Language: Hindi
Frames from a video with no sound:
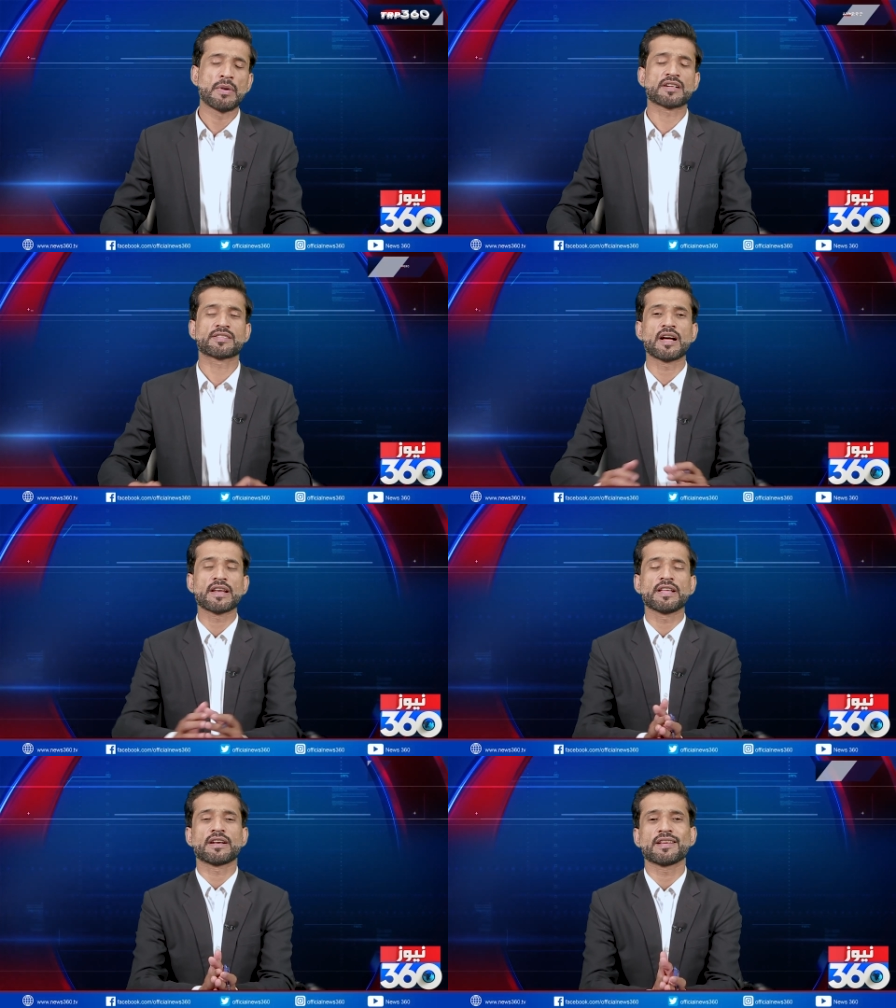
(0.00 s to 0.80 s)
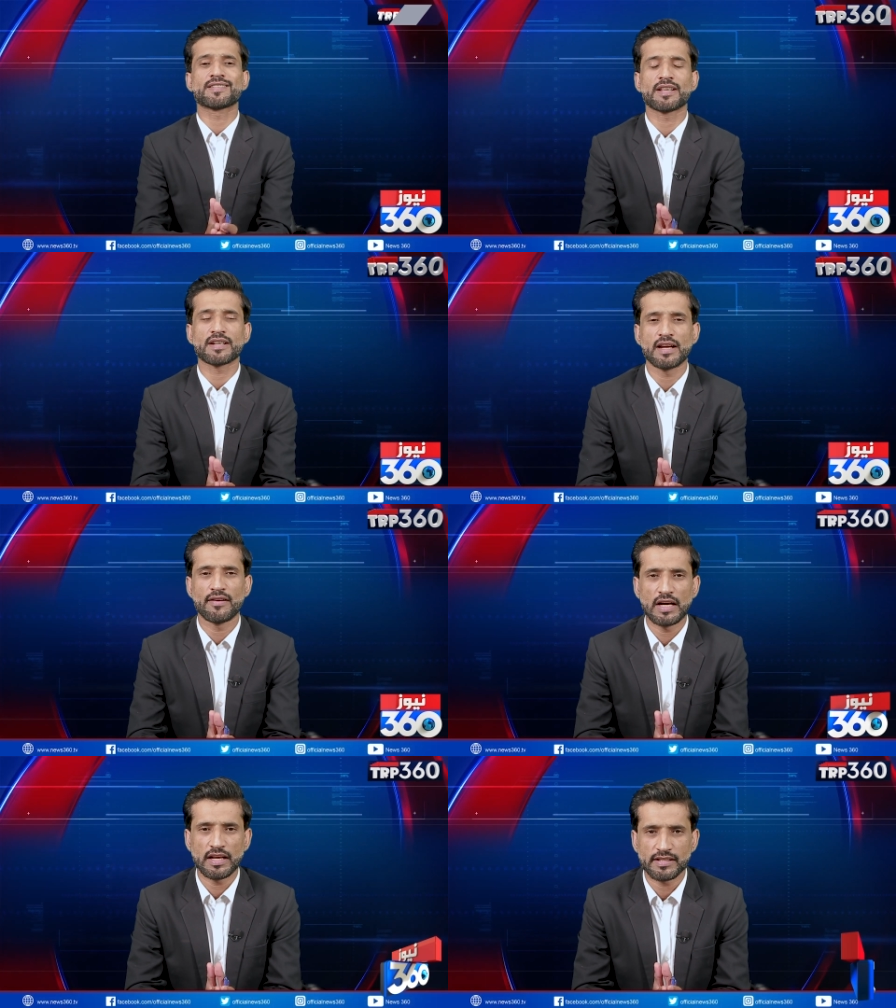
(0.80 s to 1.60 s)
पाकिस्तानी रेसर के
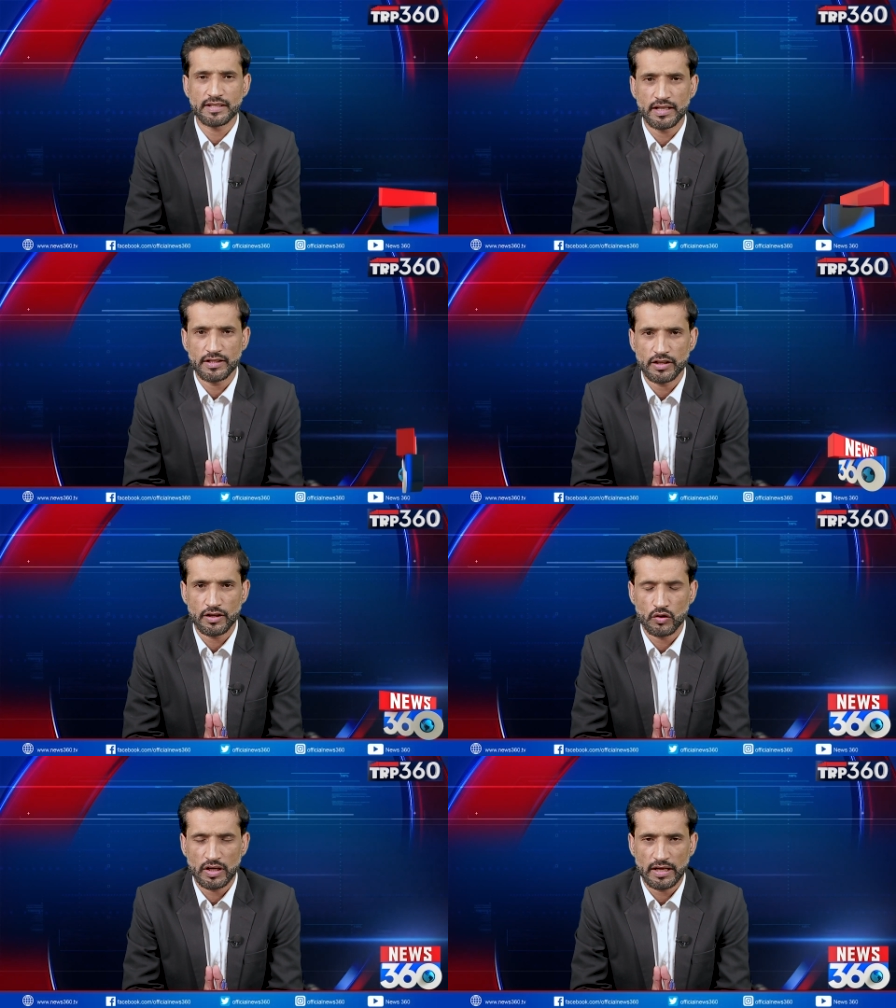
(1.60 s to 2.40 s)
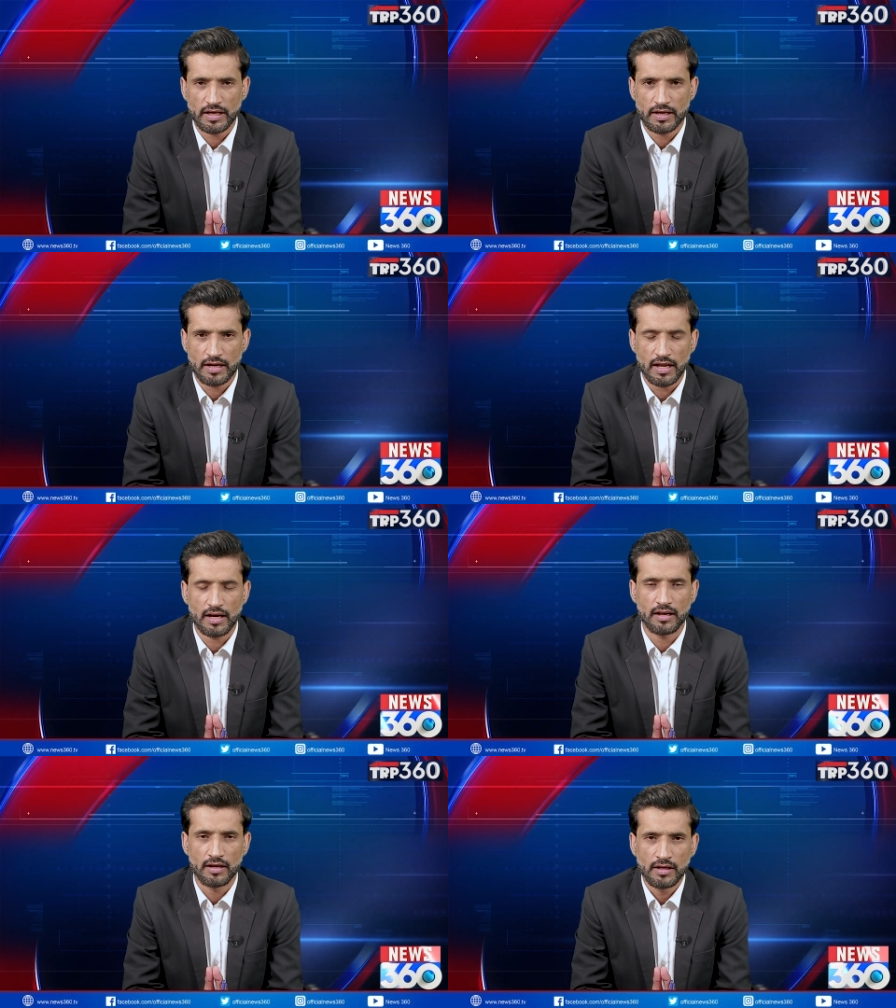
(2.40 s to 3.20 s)
हवाले से जिन्होंने
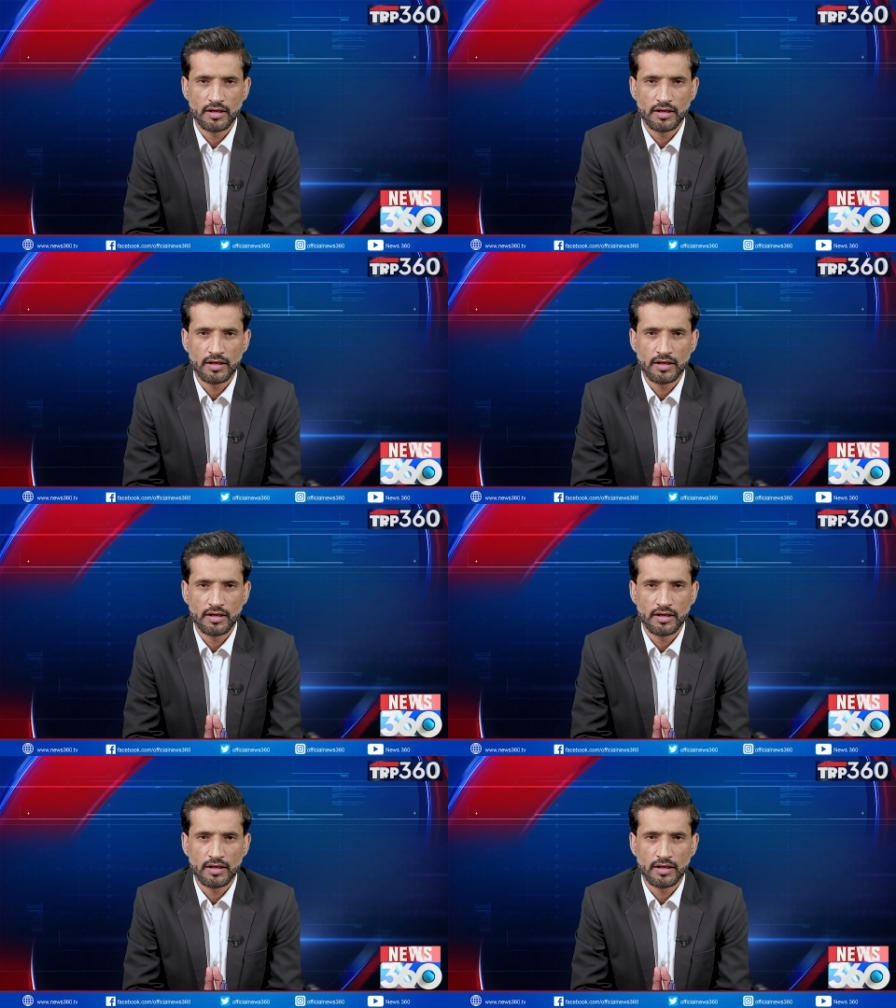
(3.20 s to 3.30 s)
कल